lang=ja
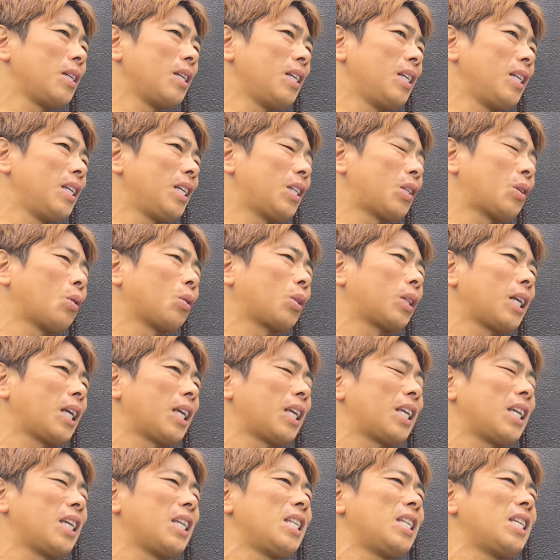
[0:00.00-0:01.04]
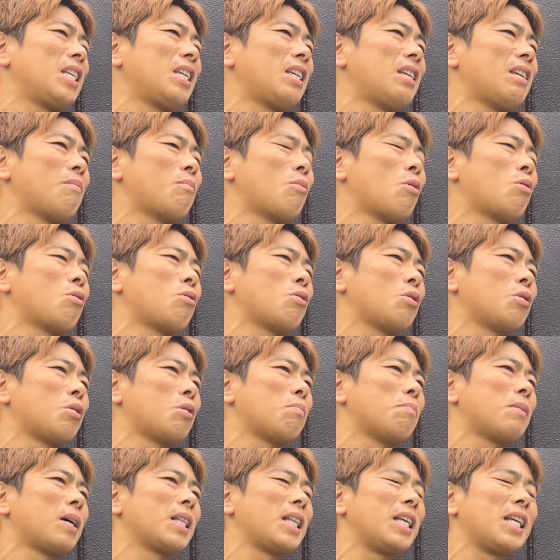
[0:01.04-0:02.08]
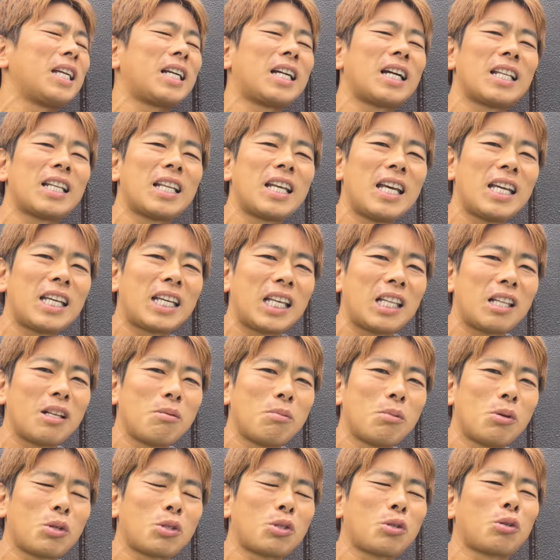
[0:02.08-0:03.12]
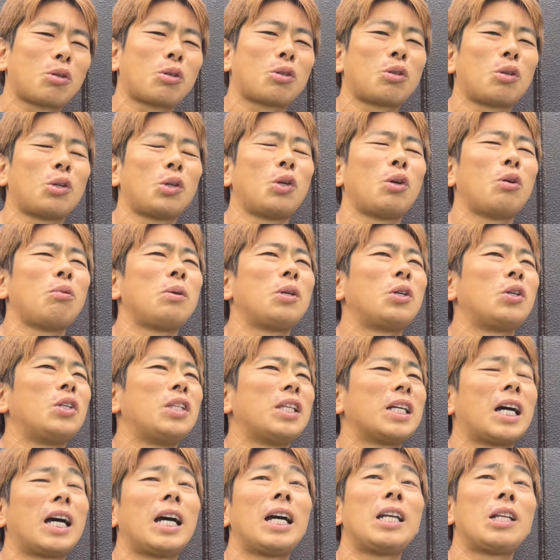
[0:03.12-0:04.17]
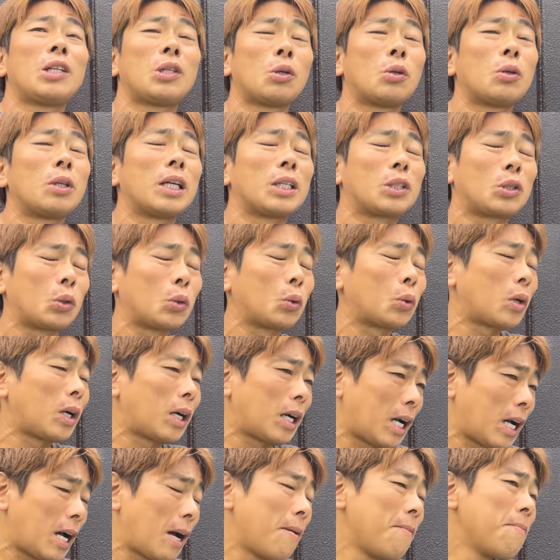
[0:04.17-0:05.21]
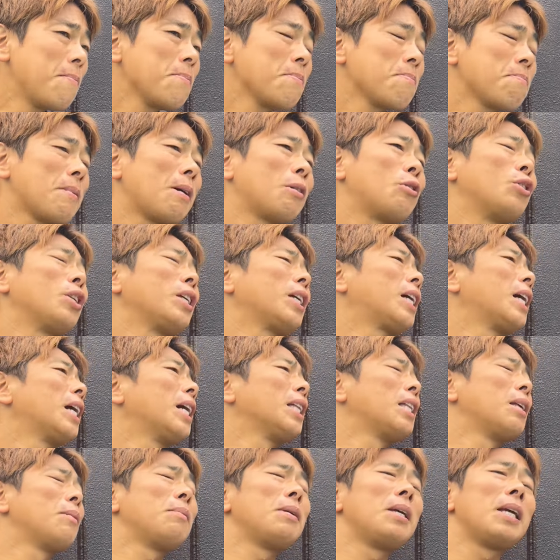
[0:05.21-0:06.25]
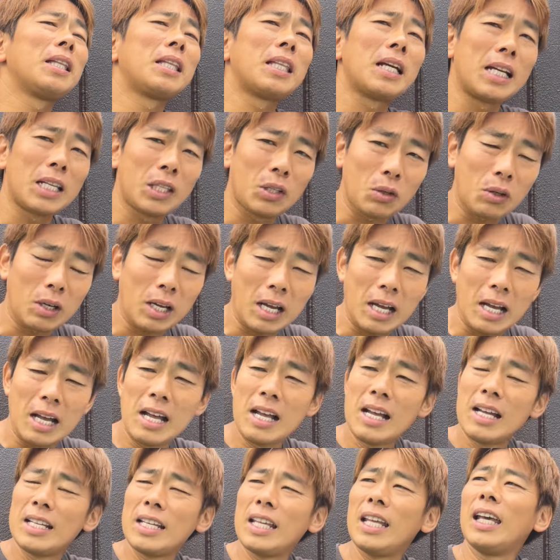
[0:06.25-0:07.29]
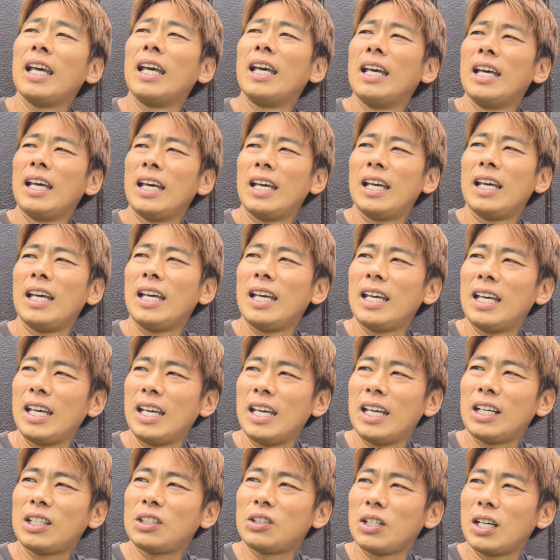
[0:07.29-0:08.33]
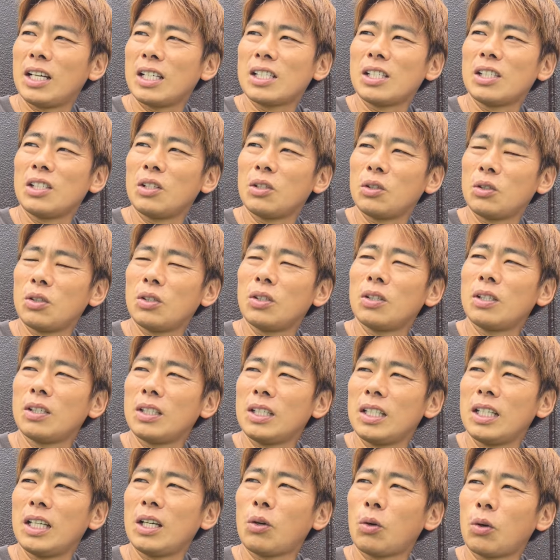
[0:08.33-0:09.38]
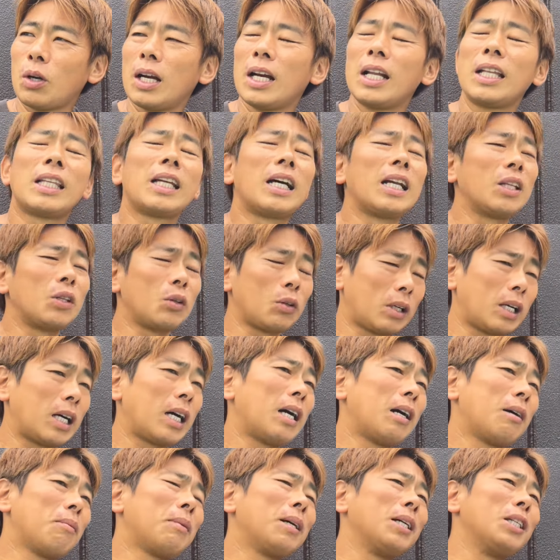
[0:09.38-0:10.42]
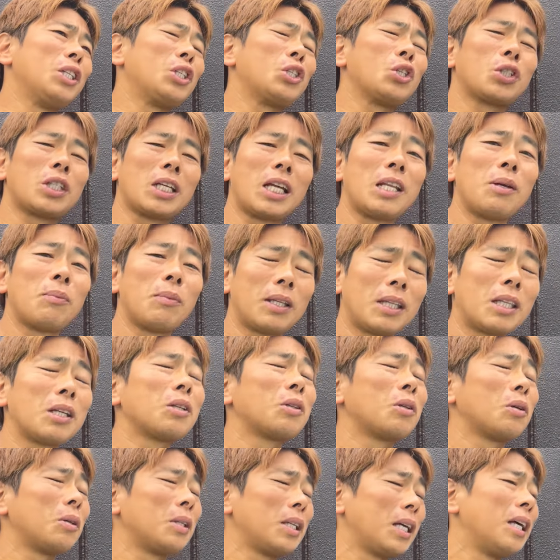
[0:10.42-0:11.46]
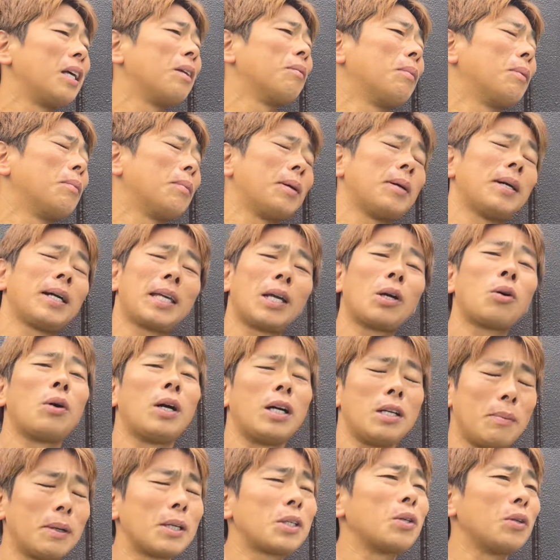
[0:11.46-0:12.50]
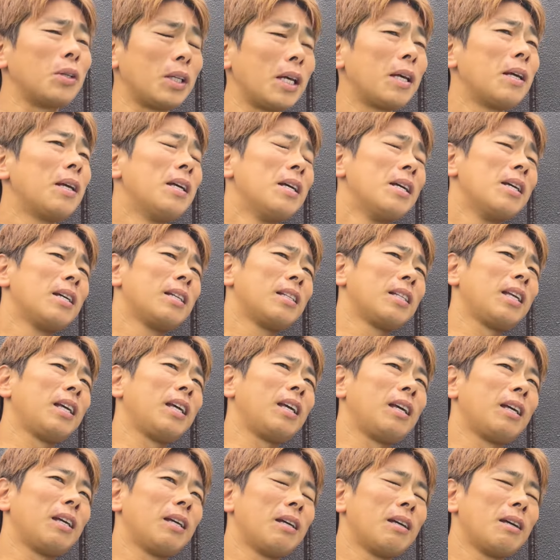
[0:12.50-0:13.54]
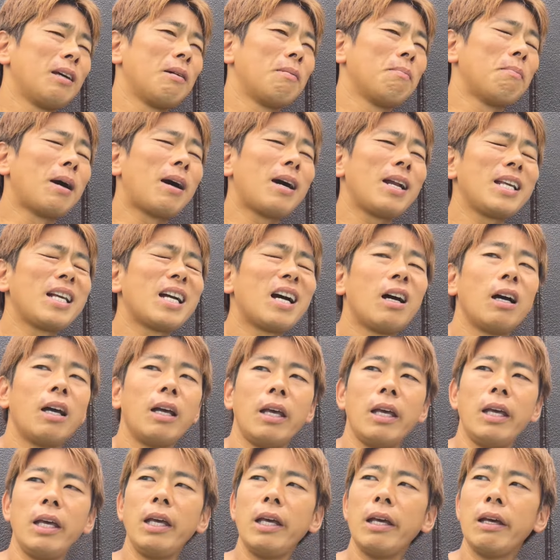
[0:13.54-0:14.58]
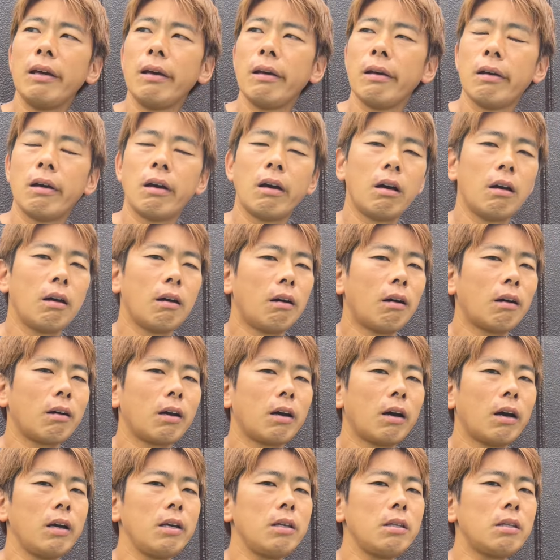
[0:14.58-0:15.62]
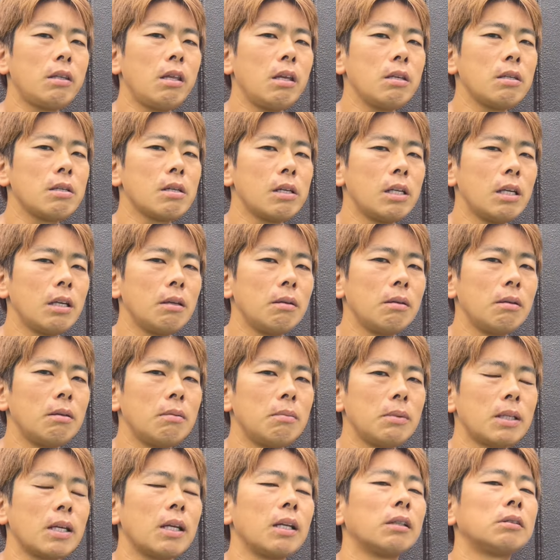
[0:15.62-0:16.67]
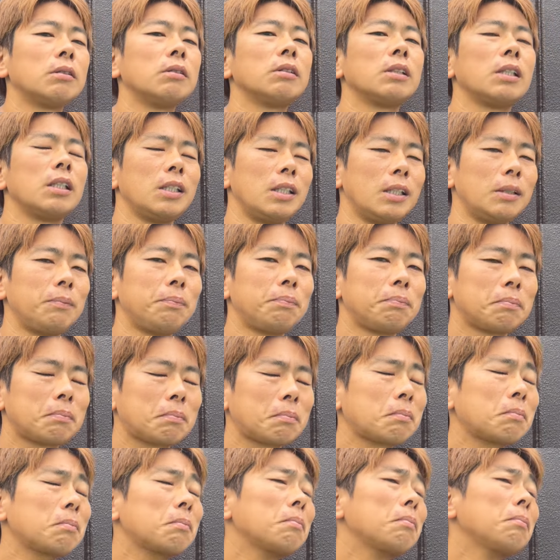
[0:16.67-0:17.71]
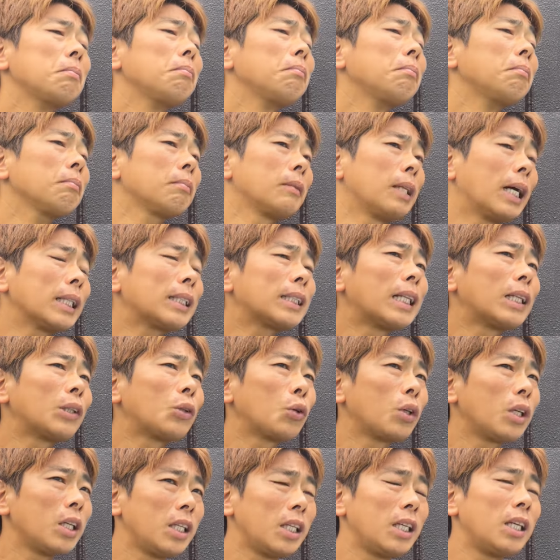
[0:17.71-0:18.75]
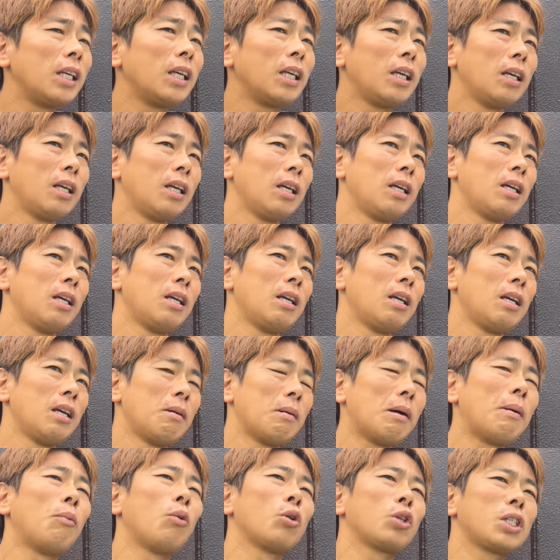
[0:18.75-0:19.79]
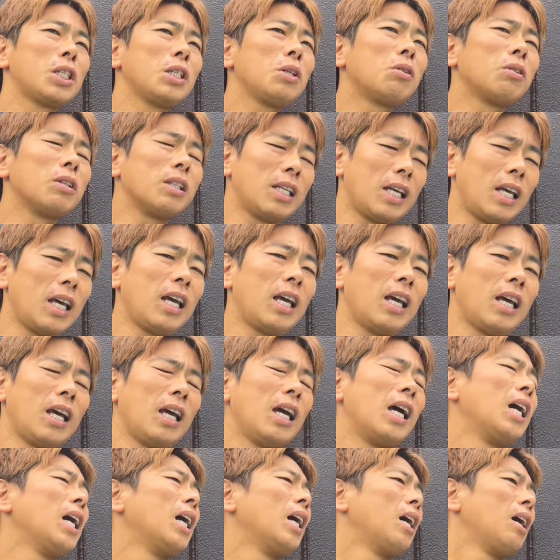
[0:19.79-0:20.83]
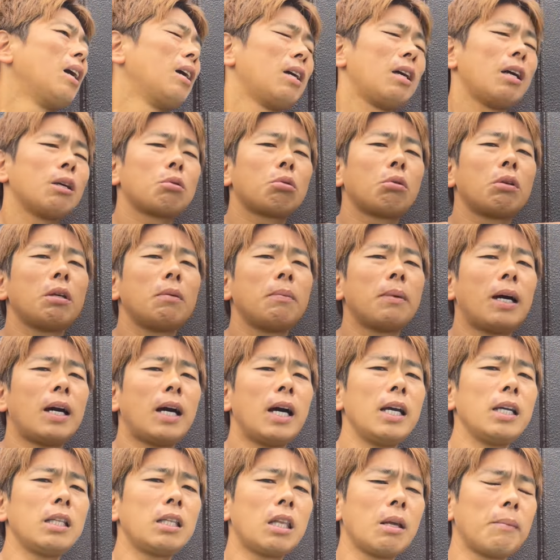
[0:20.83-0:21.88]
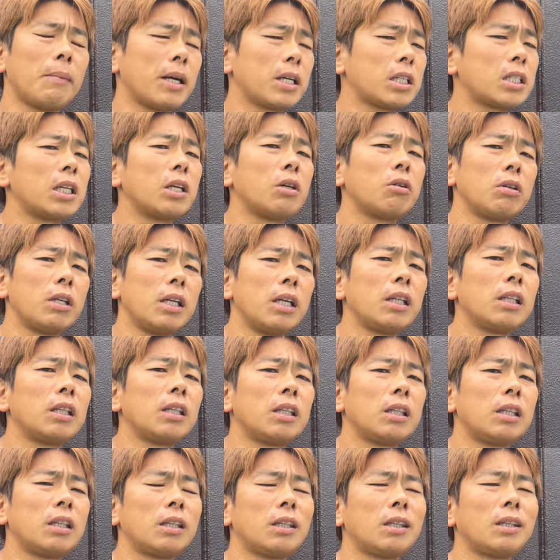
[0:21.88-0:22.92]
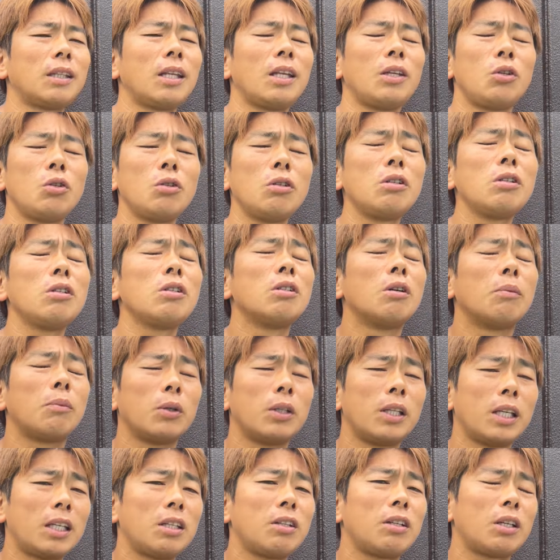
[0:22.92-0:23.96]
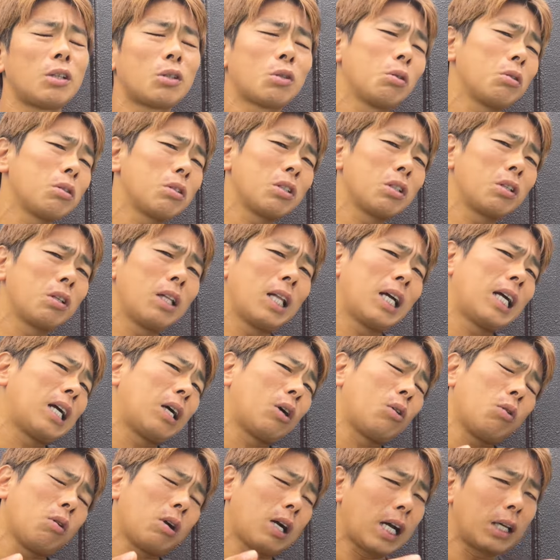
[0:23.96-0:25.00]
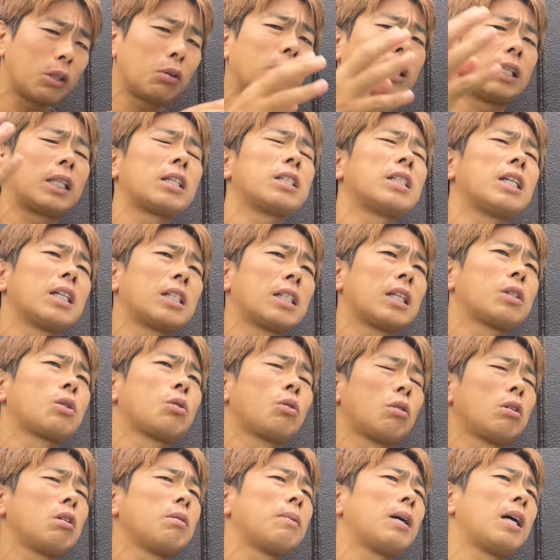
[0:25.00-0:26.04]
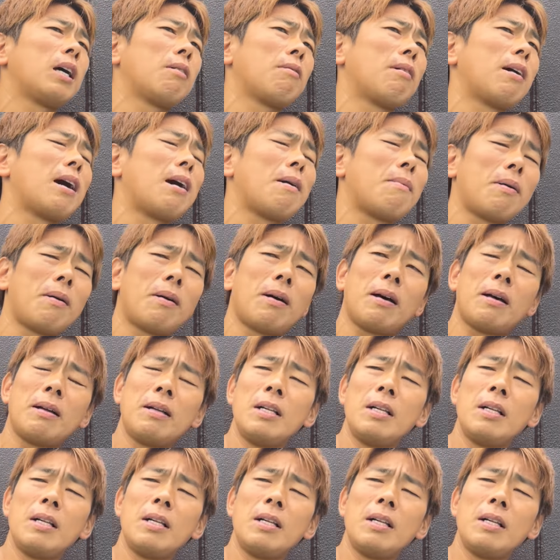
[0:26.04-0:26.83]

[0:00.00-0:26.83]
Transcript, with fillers: う意図的にイモるまでいかないけどもちょっとその予備軍に入りそうな人とかがまあ、振り替えで見えたりとか、ねえー、クラスのふに来られたりとか、まあ、23年もやってるとね、まあ結構ありますよね。で周りが「えあれ入ってんじゃねみたいな空気になった時に、まあ、もちろんねいやそれ今入ってましたよねっていうのもできるけどそうするとなんかこう角形じゃないですかそういう場合はまあ